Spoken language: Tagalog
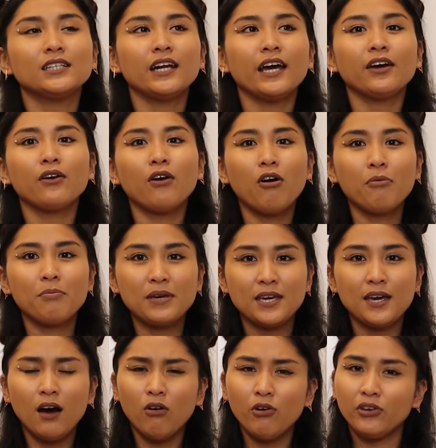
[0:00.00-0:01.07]
Si Direk
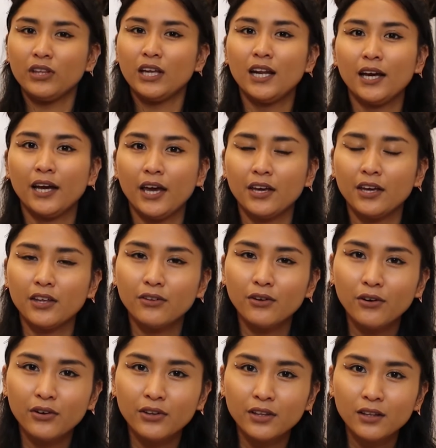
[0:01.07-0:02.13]
Robby, ako yung nilagay niya
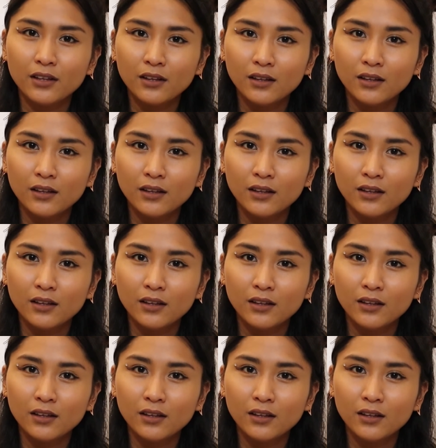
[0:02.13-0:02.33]
doon.